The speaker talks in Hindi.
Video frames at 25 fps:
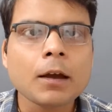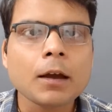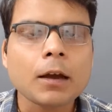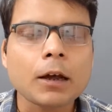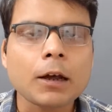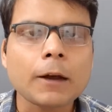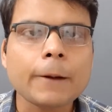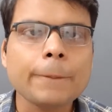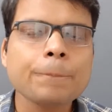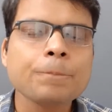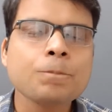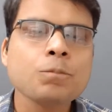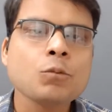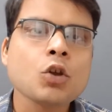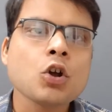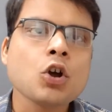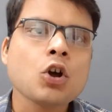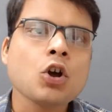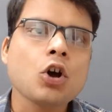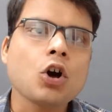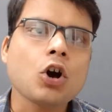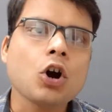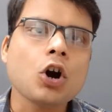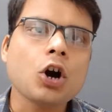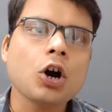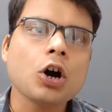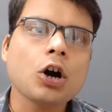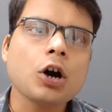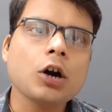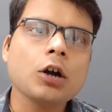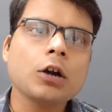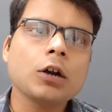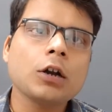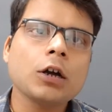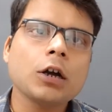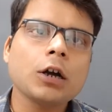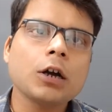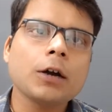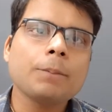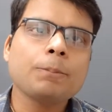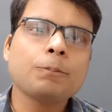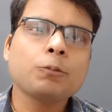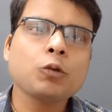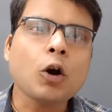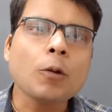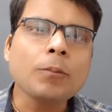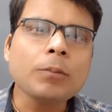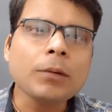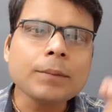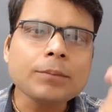हा? और
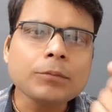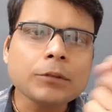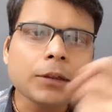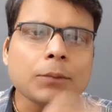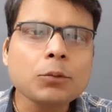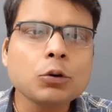प्रॉब्लम uh,